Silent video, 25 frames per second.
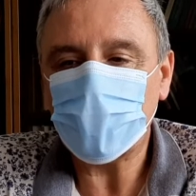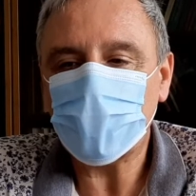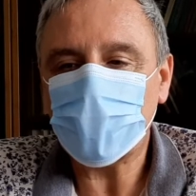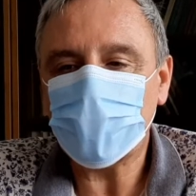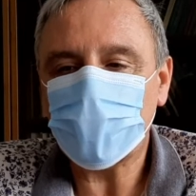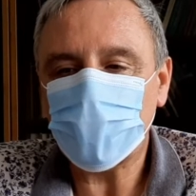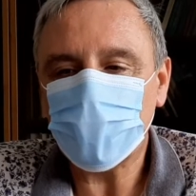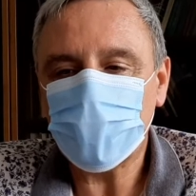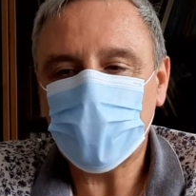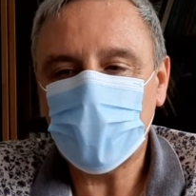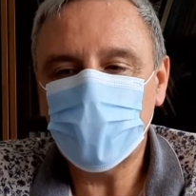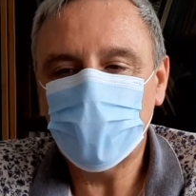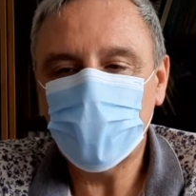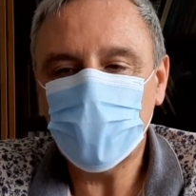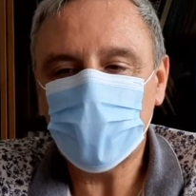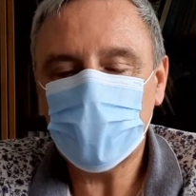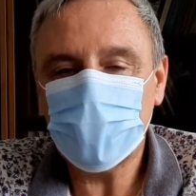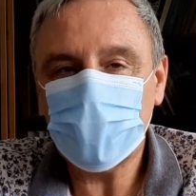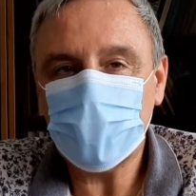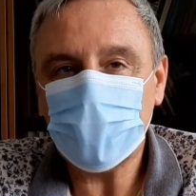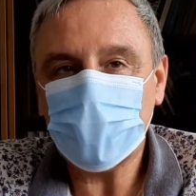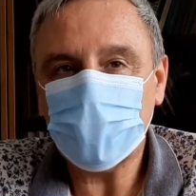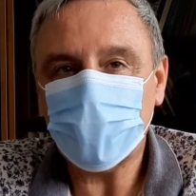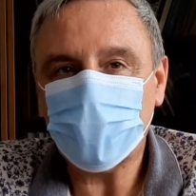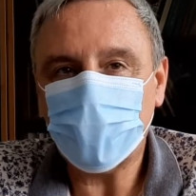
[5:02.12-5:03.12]
les
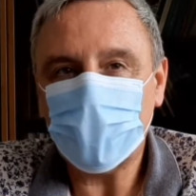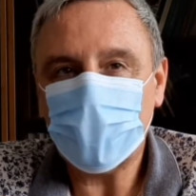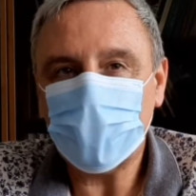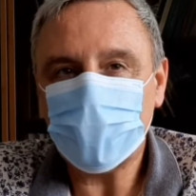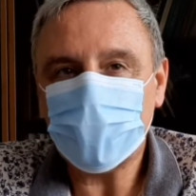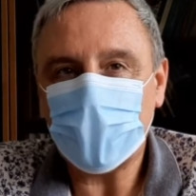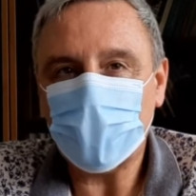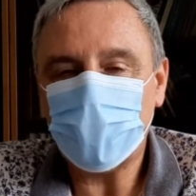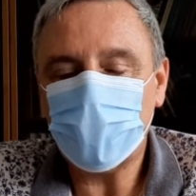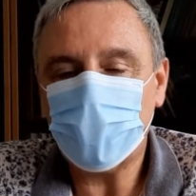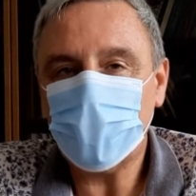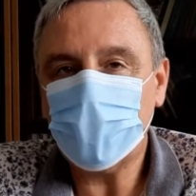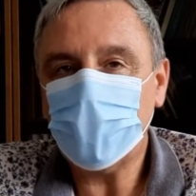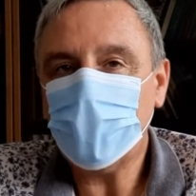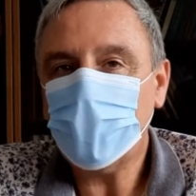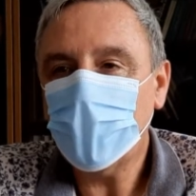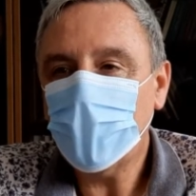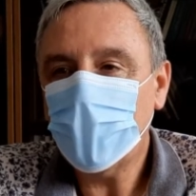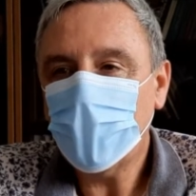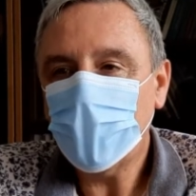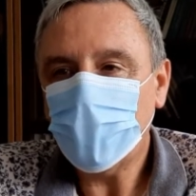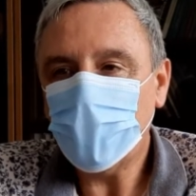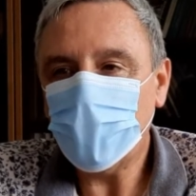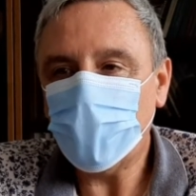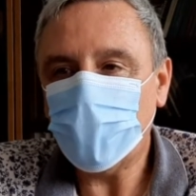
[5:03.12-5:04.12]
antibiotiques, il fallait taper
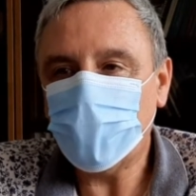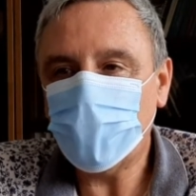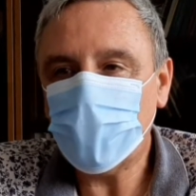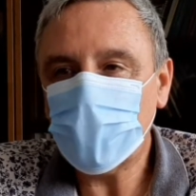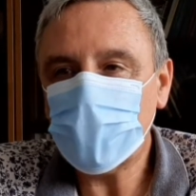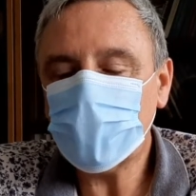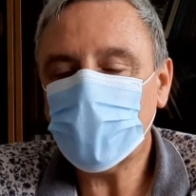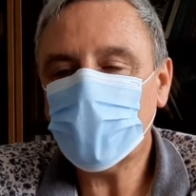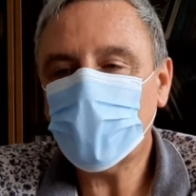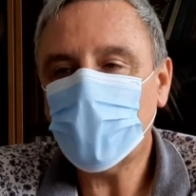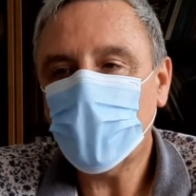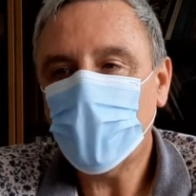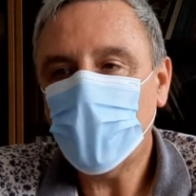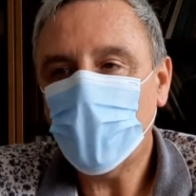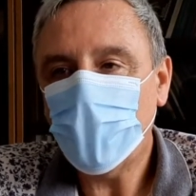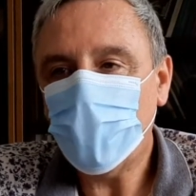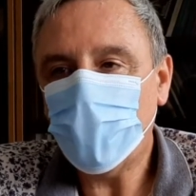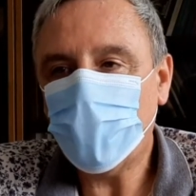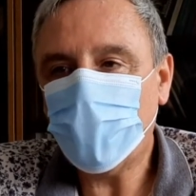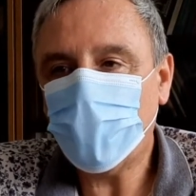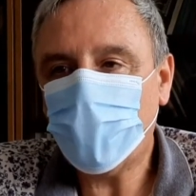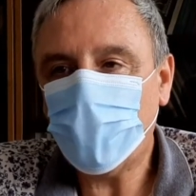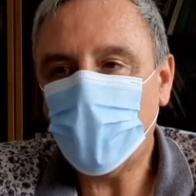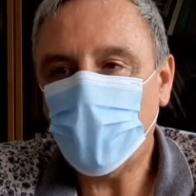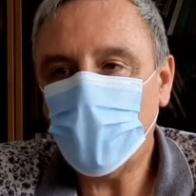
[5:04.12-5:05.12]
vite,
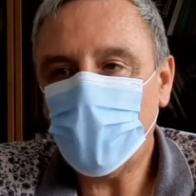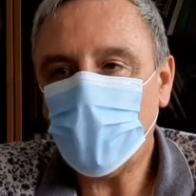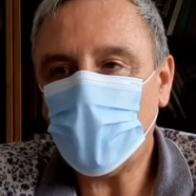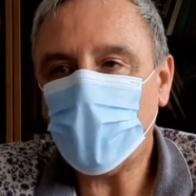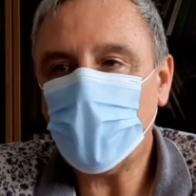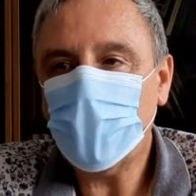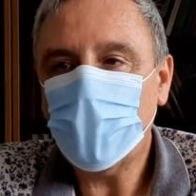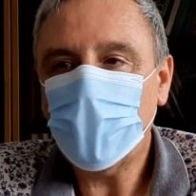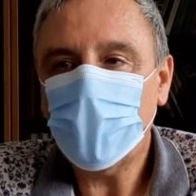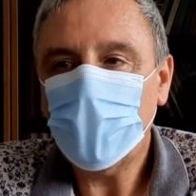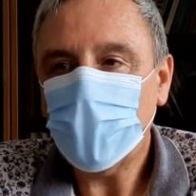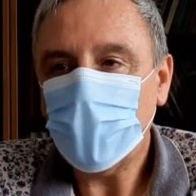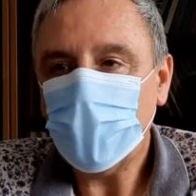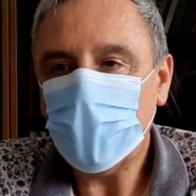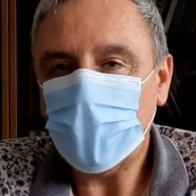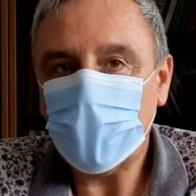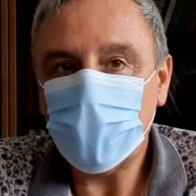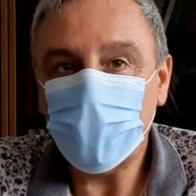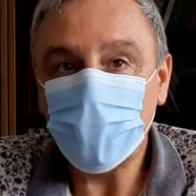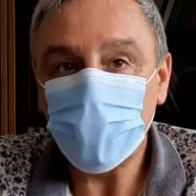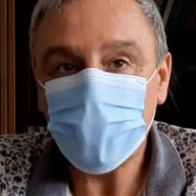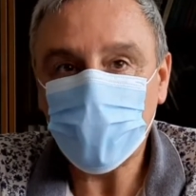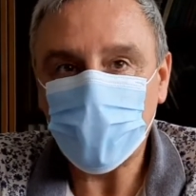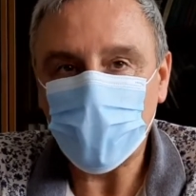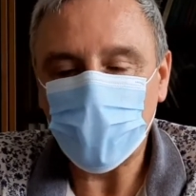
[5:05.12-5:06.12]
fort et
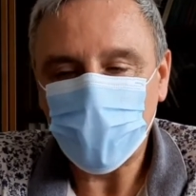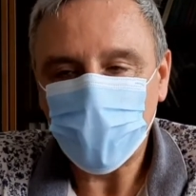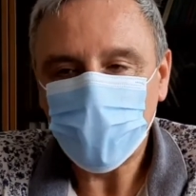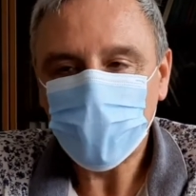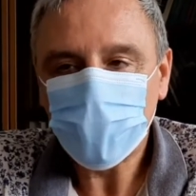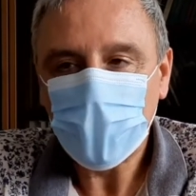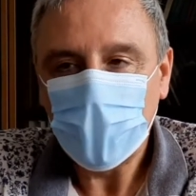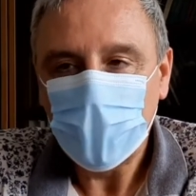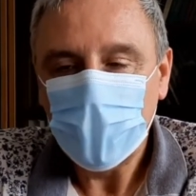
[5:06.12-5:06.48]
longtemps.